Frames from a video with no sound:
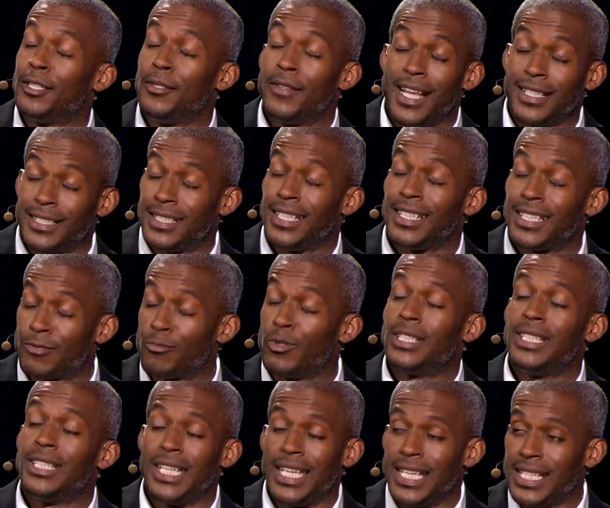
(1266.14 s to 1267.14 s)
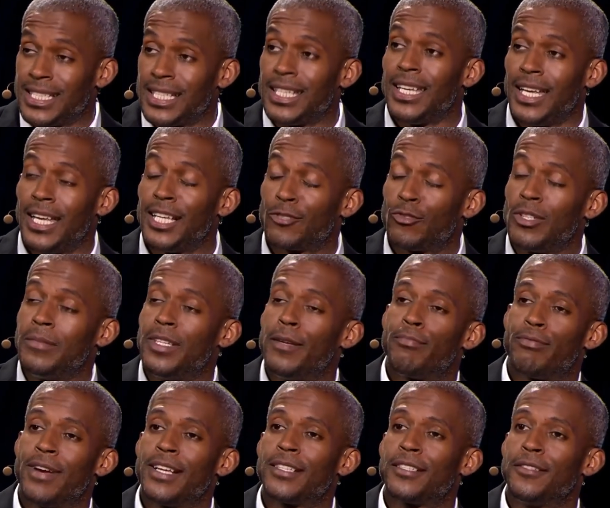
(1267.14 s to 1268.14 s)
Nhưng tôi phải nói với anh rằng, điều này
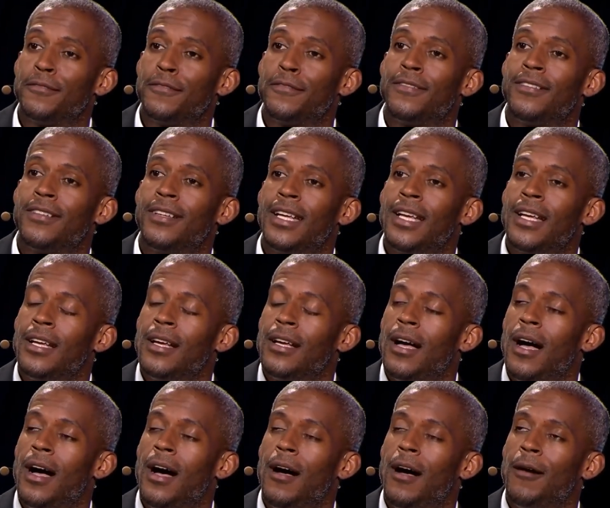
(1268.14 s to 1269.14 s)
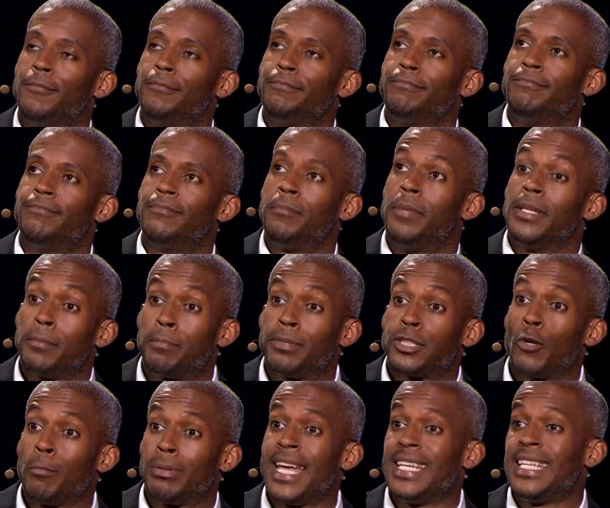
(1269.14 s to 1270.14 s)
thực sự cực kỳ ấn um, tượng.
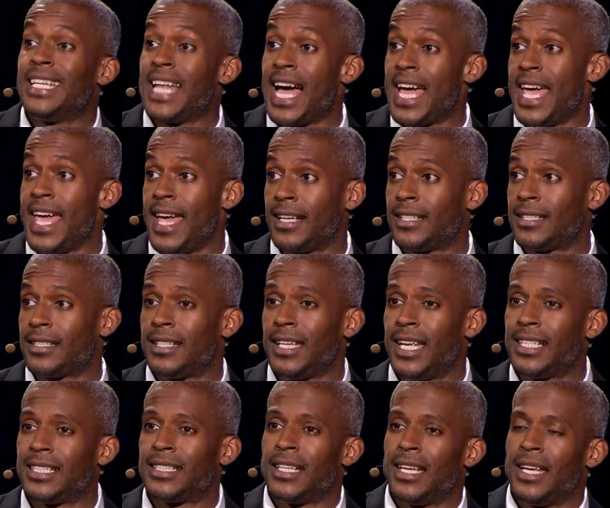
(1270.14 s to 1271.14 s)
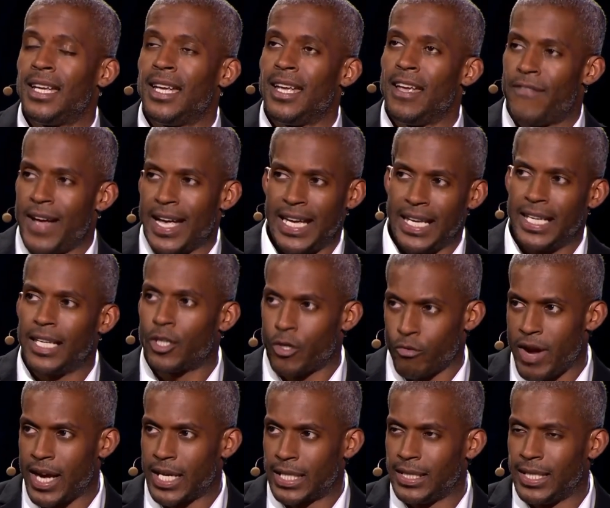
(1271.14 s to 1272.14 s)
Nhưng hành tinh AX, nếu như tôi hiểu
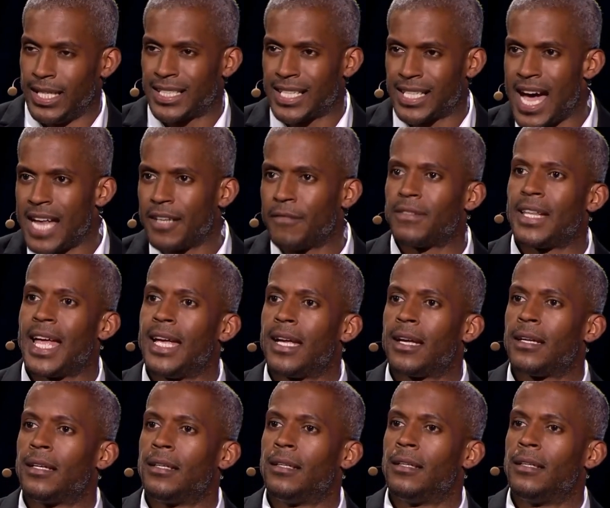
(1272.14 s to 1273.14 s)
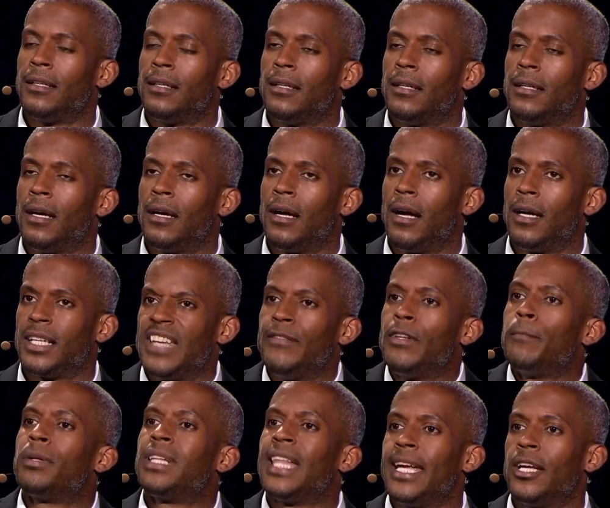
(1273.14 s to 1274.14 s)
chính xác, nó giống như là uh,
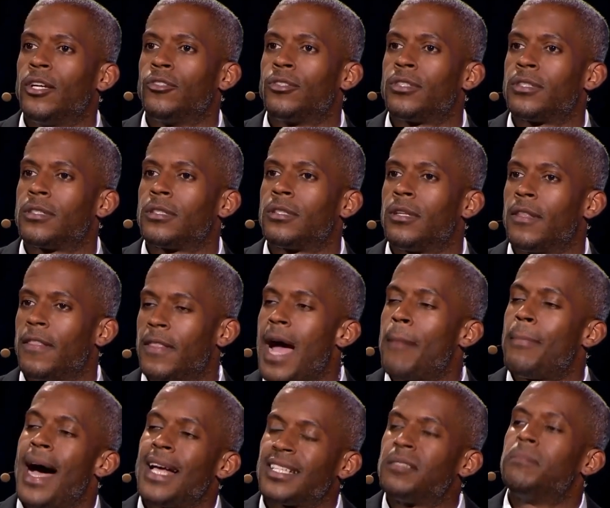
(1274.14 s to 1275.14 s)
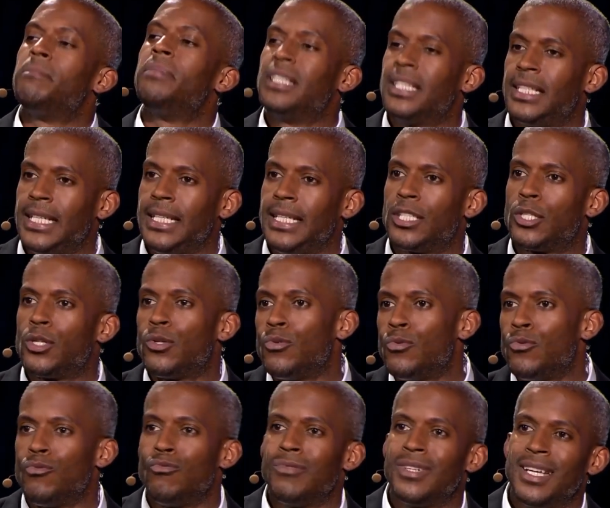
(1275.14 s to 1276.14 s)
mang lại cho những người chơi khả năng kiếm một
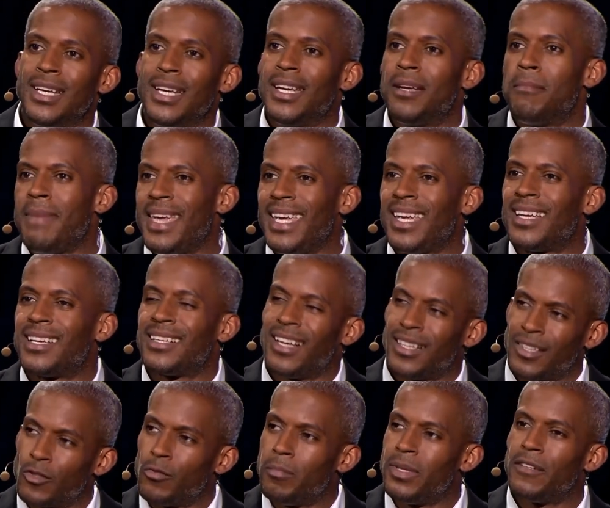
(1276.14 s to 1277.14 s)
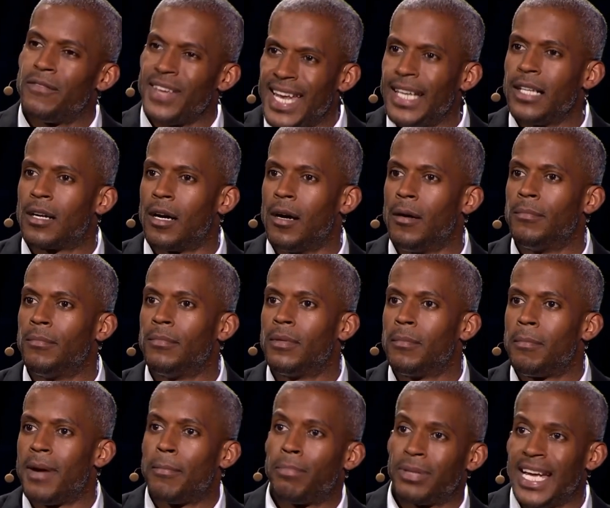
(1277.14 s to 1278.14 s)
chút thu nhập bằng cách chơi trò chơi
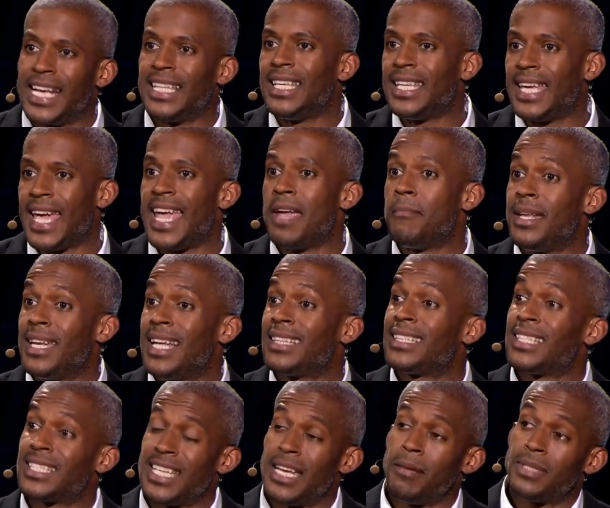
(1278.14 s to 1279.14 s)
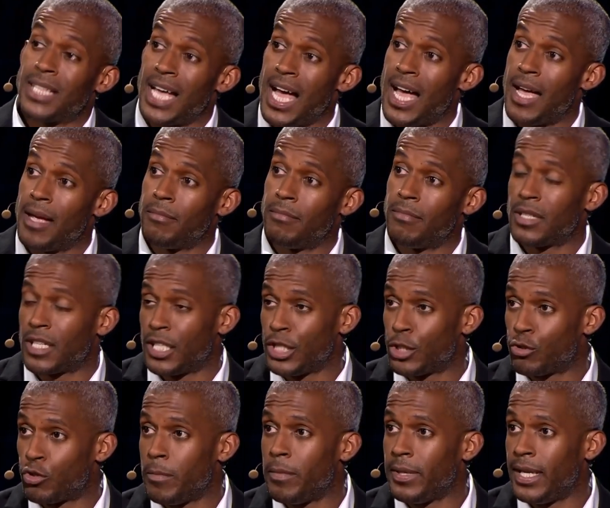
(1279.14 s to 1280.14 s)
và đồng thời đóng góp cho hành tinh
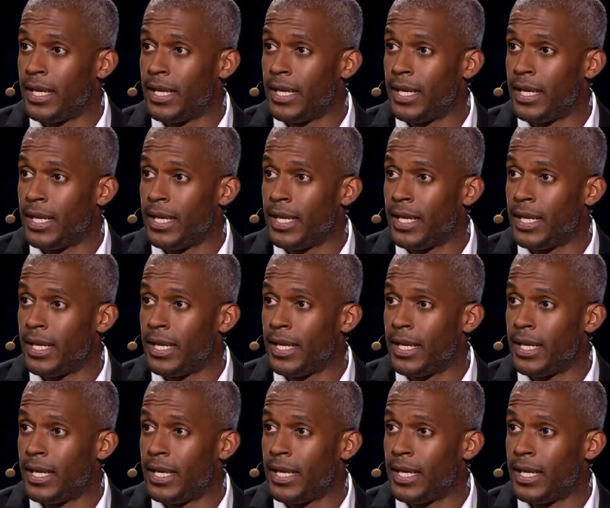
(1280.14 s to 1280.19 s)
thực.